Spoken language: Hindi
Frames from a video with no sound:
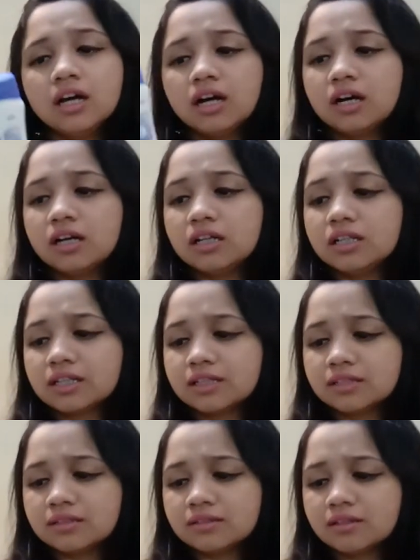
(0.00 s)
आ,
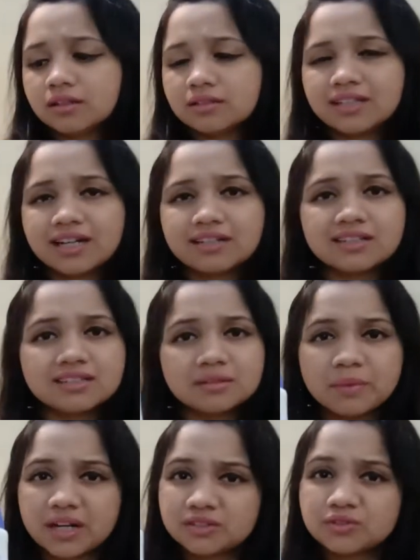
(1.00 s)
लेकिन दैट
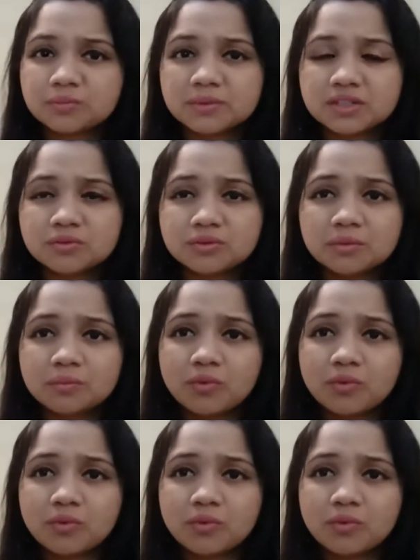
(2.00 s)
डजेंट मैटर टू मी क्योंकि